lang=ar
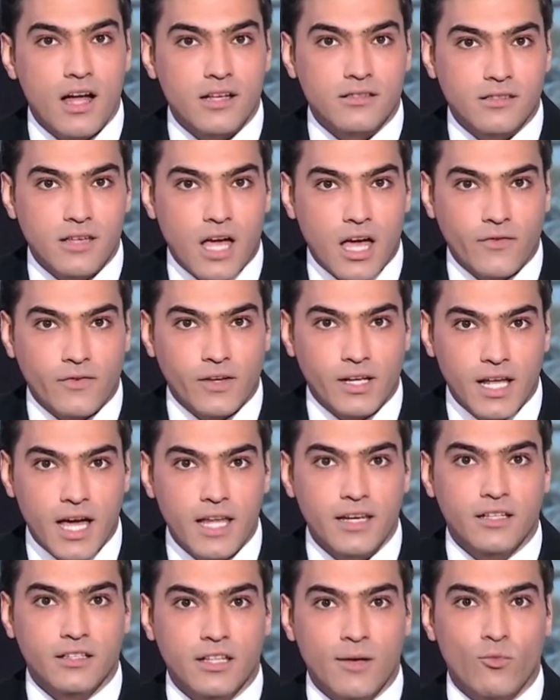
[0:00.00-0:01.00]
الصحفي
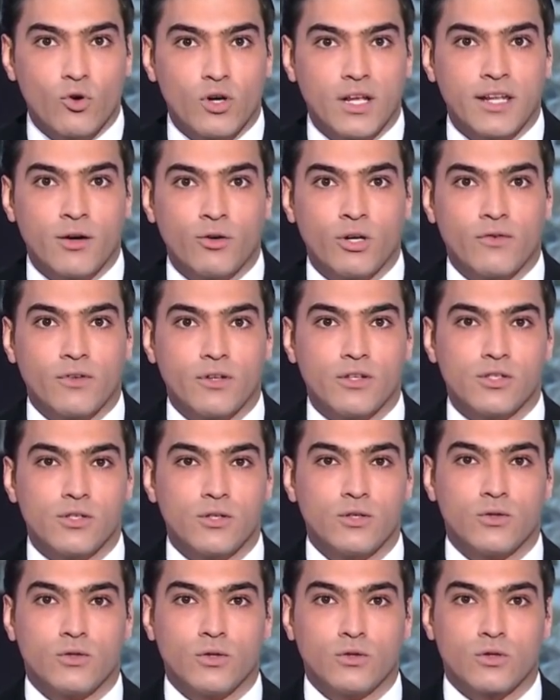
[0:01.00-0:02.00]
الآن ينضم إلينا هنا في
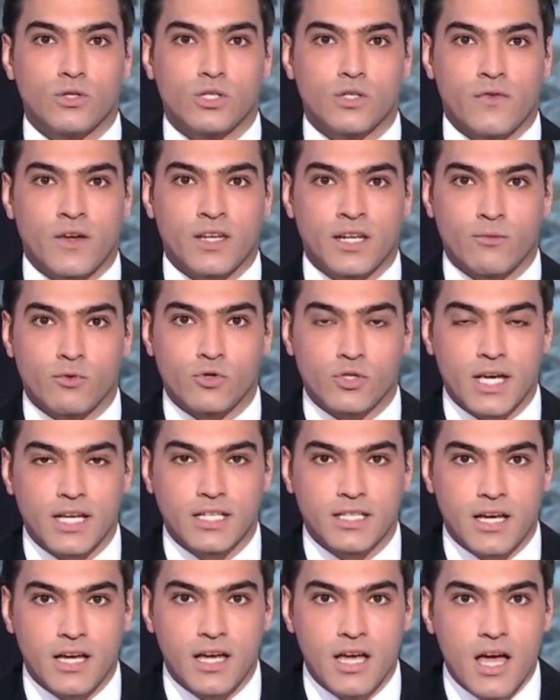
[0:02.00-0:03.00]
الاستوديو دكتور سفيان أبو
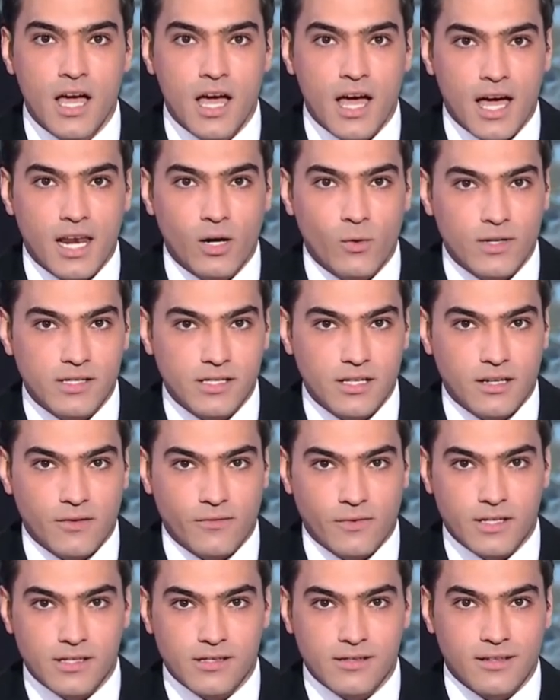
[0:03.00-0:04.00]
زايدة الوزير
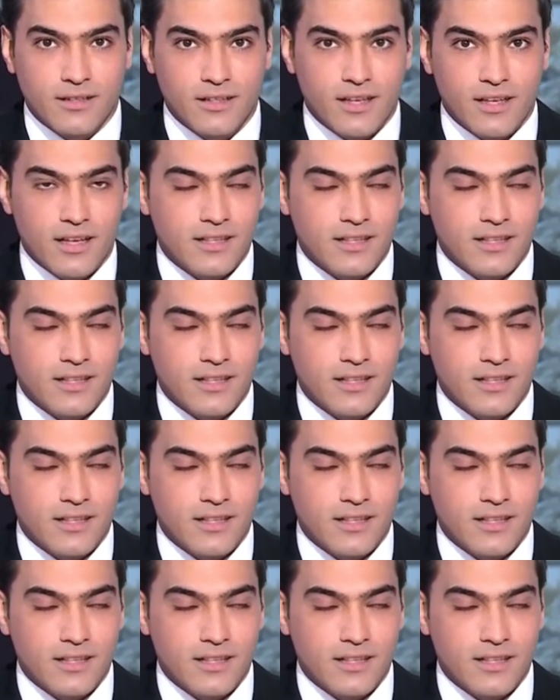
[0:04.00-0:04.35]
الفلسطيني